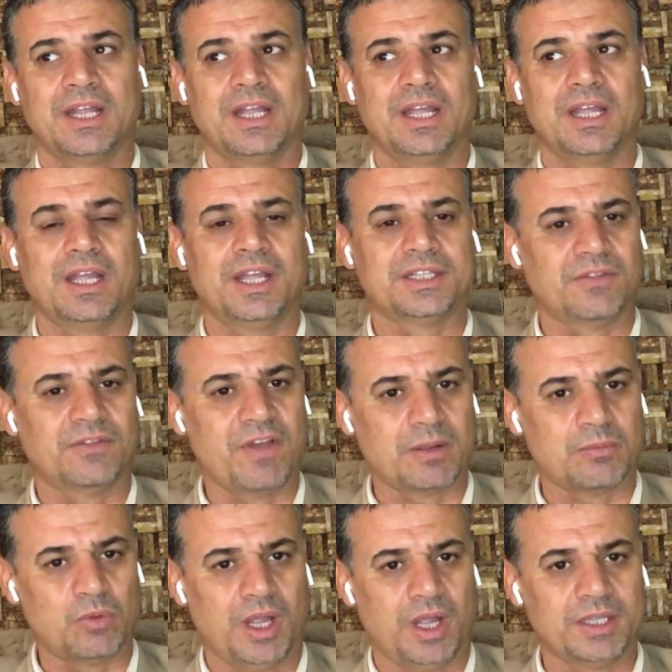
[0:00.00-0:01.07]
آه،
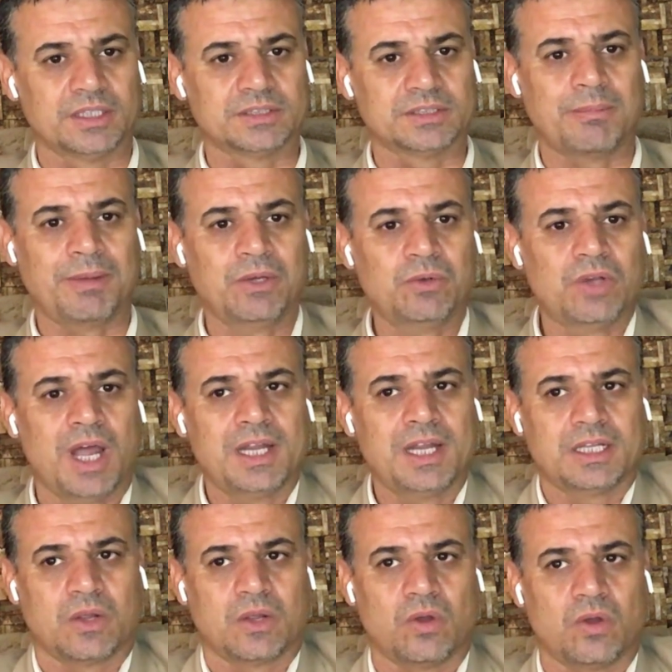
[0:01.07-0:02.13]
اتفاق معين، طبعا
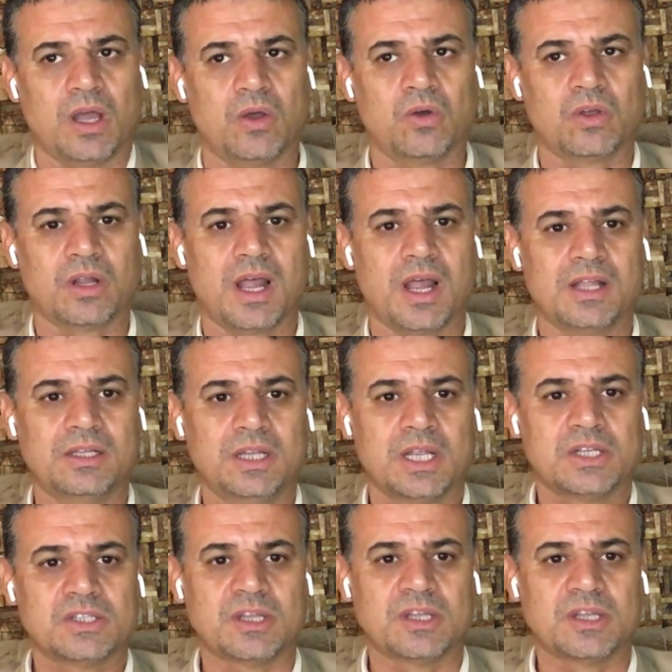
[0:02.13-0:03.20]
هنالك رؤى اخرى
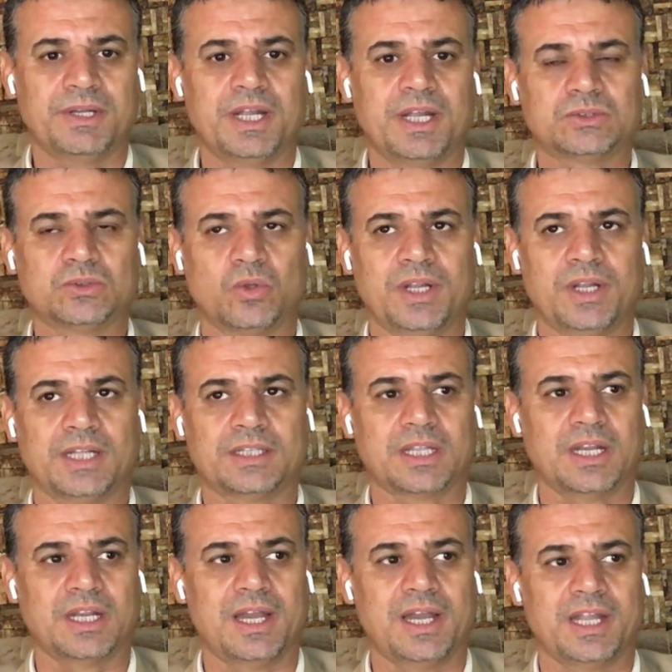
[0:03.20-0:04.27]
سمعنا طرحت
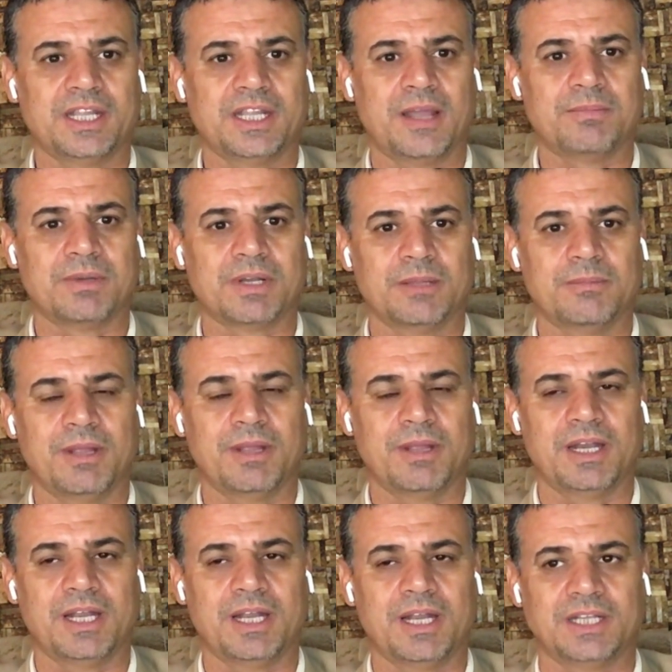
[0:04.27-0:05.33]
خلال ايام من قبل
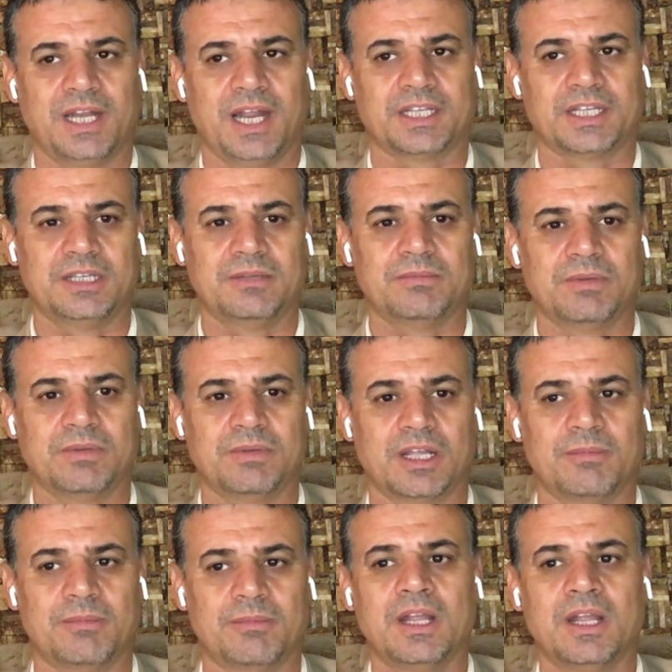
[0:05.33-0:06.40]
السيد الحكيم من
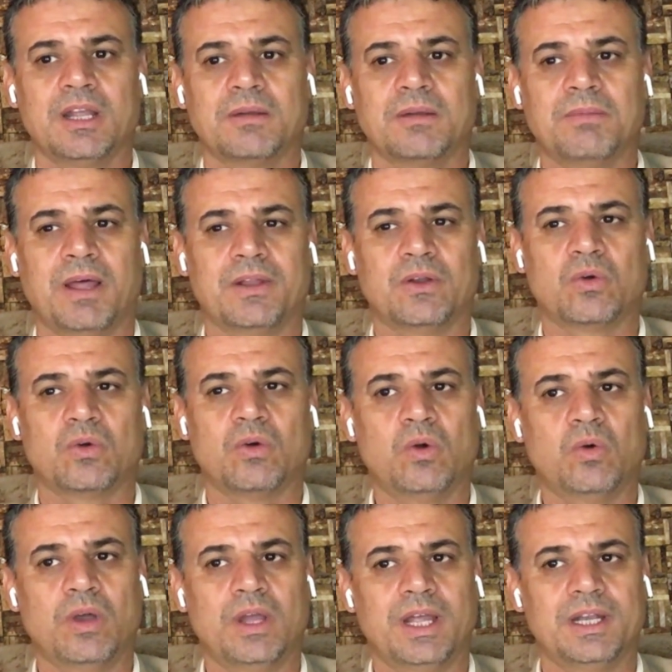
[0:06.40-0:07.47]
قبل بعض الاخوه
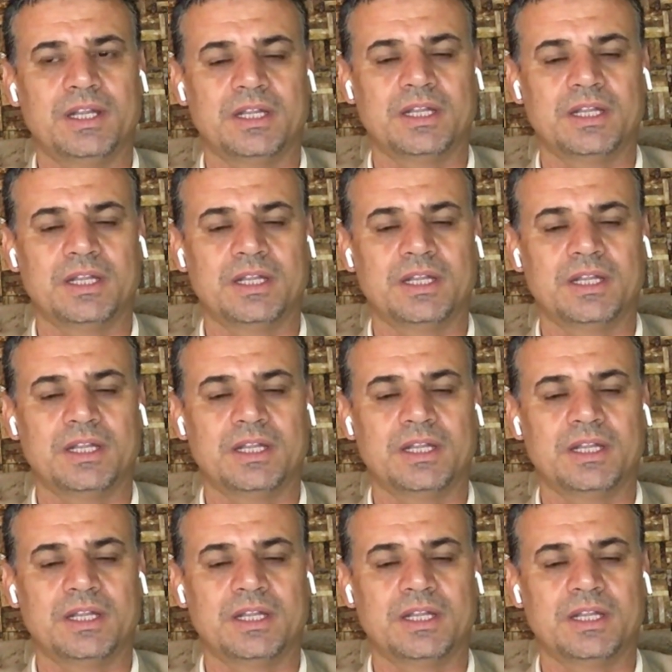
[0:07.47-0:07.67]
هو